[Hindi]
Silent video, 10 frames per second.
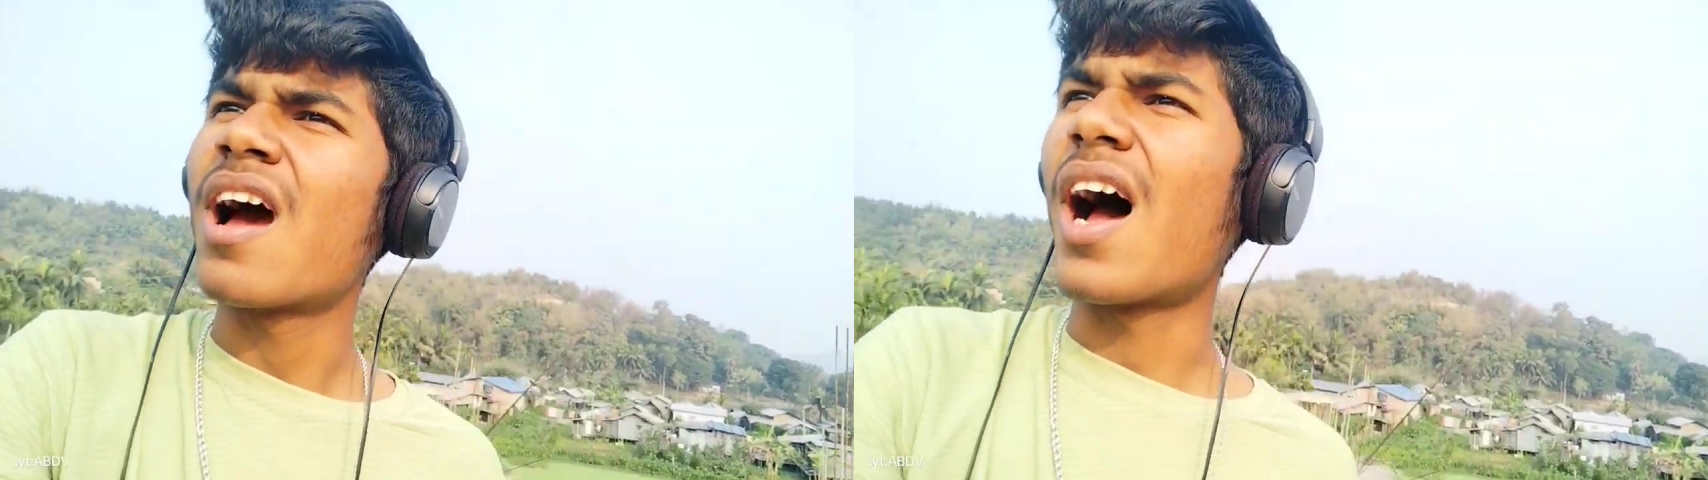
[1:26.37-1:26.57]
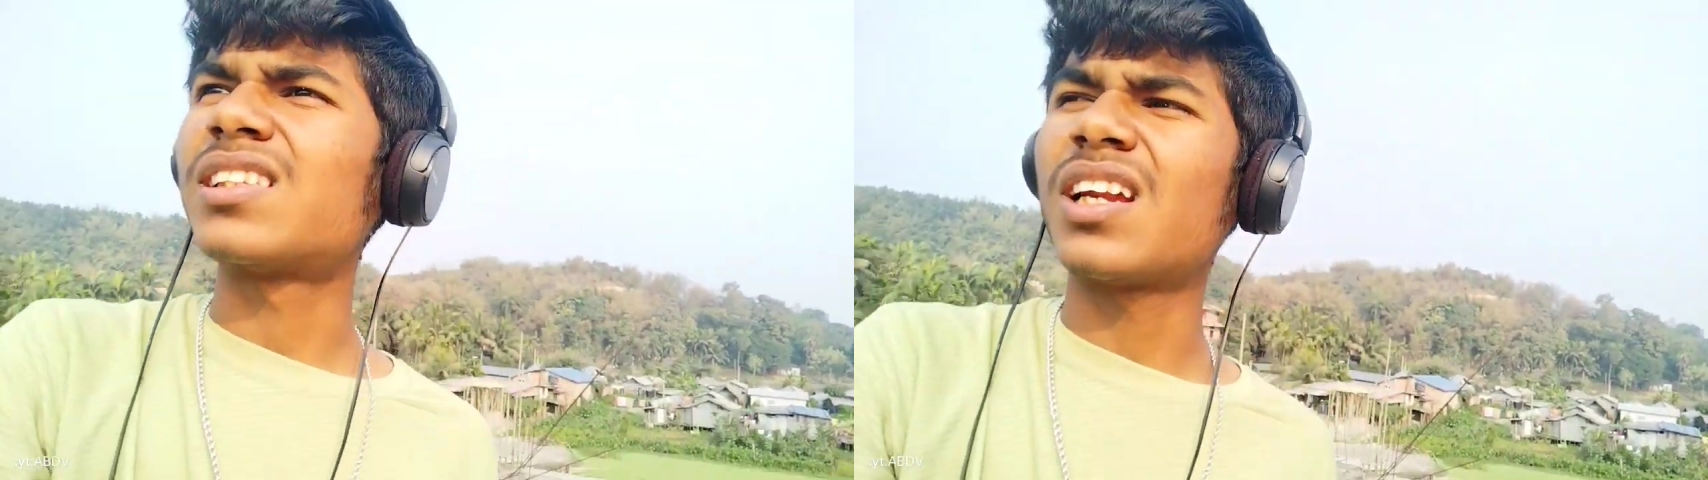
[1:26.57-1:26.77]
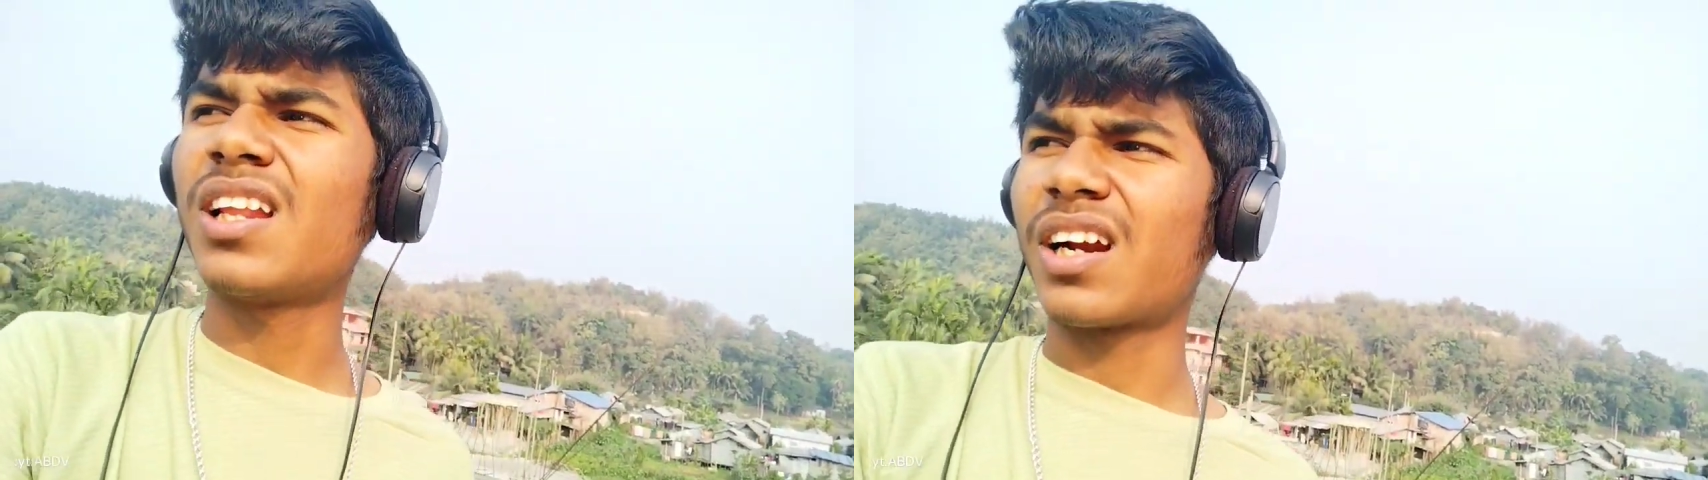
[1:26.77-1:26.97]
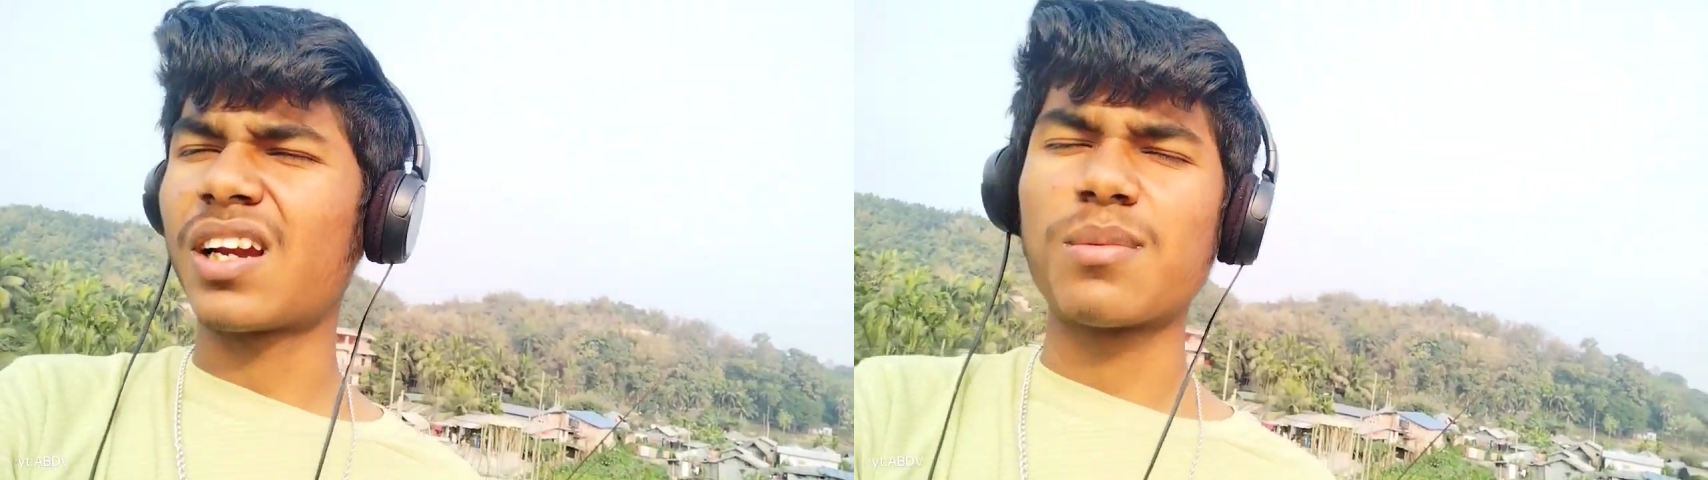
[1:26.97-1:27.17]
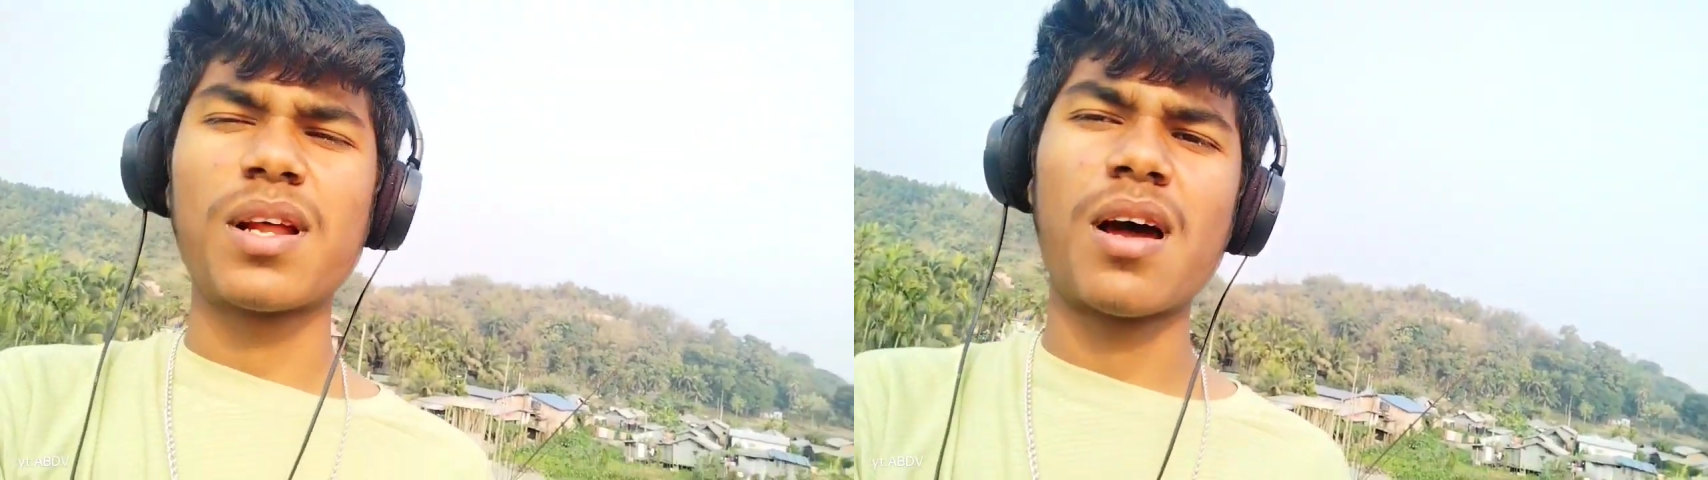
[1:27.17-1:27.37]
अच्छा नहीं लगता
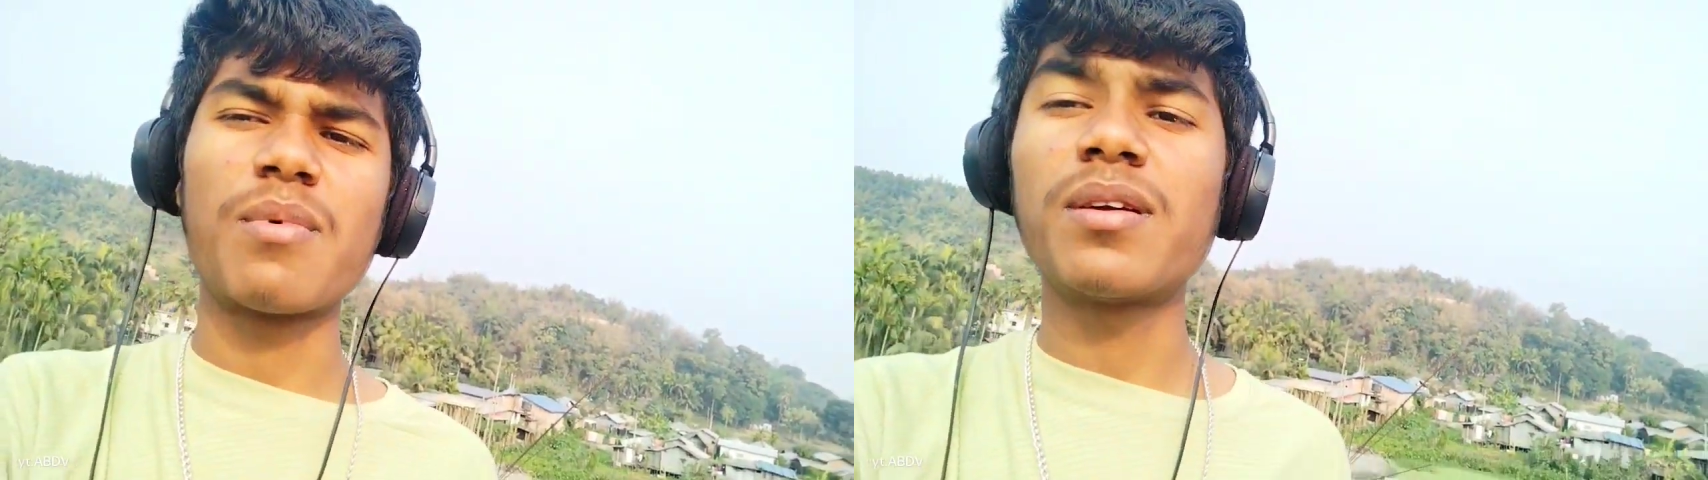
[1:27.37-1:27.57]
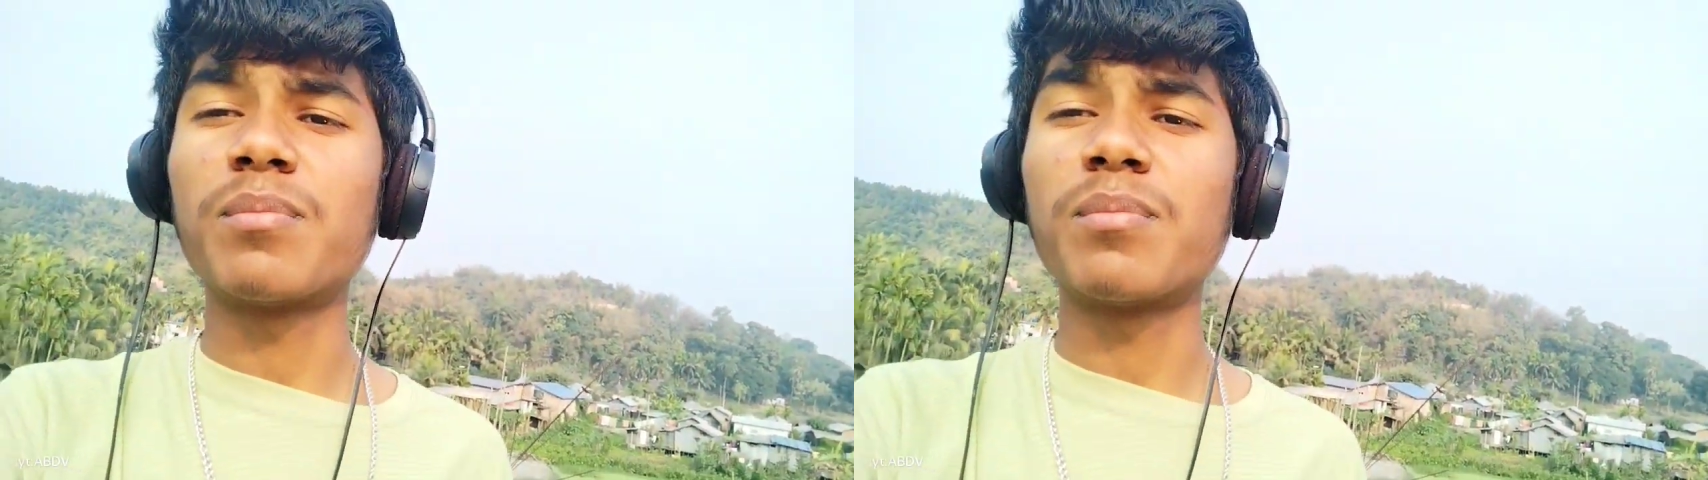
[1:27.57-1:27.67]
ना अभी